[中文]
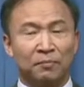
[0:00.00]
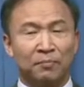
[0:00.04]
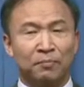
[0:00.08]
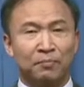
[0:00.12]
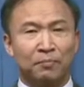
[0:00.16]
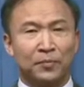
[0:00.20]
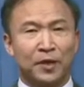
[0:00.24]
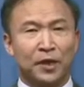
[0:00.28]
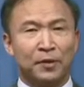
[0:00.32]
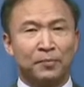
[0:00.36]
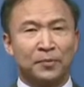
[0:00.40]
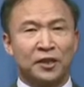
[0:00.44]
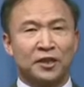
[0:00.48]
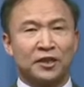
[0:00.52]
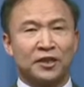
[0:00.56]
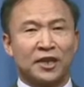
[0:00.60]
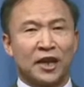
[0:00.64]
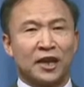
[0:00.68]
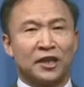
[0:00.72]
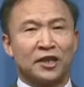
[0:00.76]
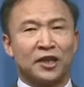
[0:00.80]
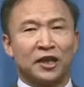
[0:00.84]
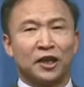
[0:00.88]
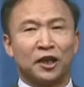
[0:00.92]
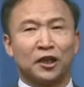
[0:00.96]
明明
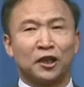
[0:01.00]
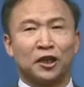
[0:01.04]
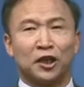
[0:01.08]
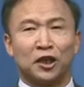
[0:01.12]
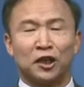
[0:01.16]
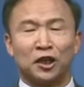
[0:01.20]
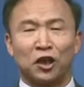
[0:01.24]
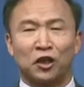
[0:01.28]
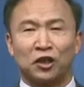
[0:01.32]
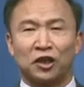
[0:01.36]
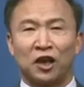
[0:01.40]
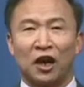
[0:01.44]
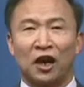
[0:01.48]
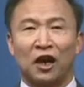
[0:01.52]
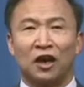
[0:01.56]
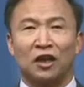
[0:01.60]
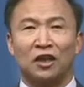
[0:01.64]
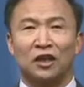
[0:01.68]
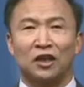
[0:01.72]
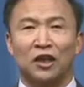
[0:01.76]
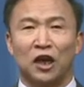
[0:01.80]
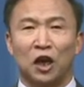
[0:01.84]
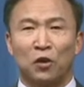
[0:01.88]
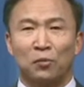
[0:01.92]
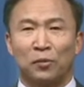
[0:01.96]
显显的搁到这儿，
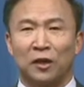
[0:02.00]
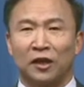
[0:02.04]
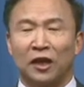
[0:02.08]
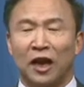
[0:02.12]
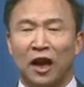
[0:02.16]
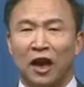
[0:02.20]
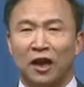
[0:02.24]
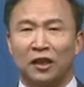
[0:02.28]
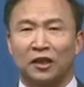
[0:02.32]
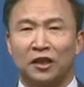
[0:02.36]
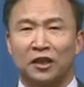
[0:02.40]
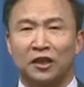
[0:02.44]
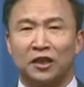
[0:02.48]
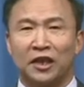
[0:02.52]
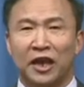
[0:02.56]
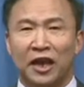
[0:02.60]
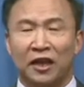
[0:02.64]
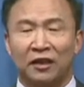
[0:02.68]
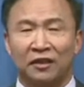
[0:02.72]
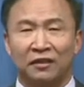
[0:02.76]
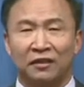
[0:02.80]
让我们看得见，